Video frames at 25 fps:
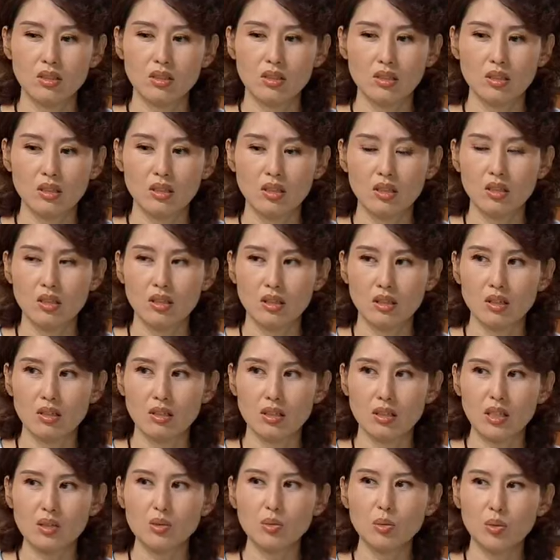참,
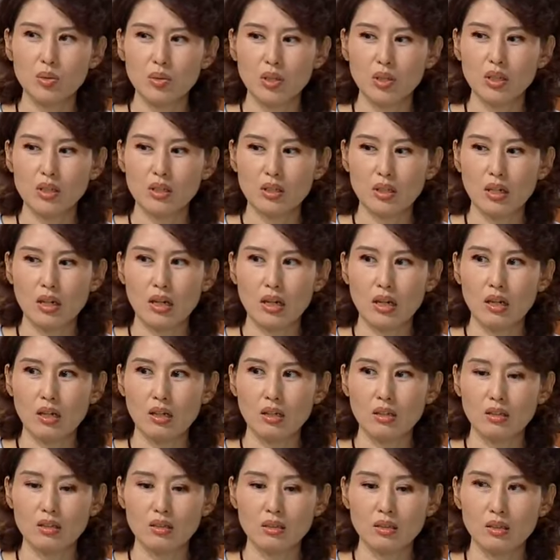나도
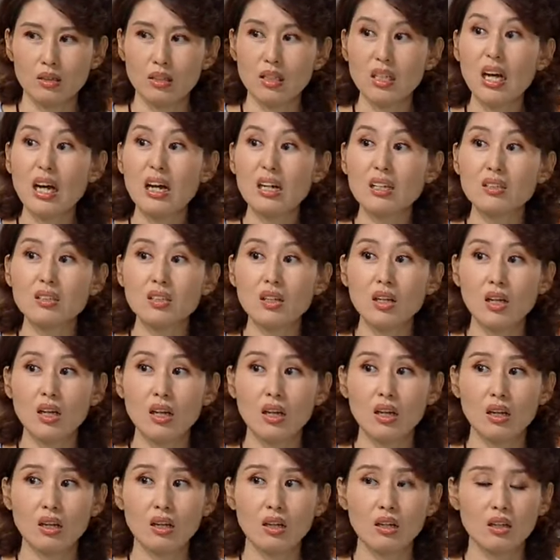모르겠다. 네가 알아서
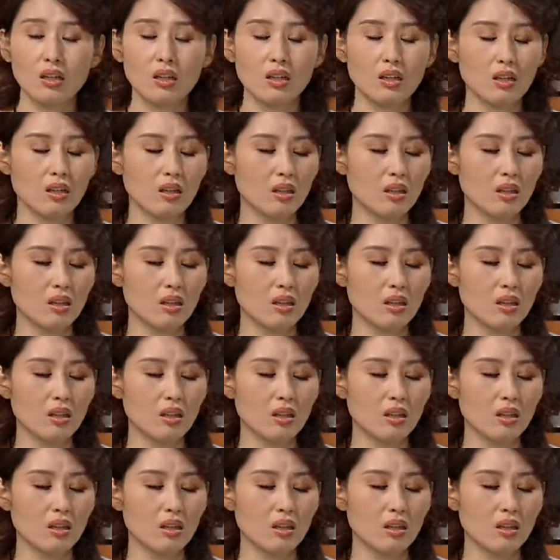해.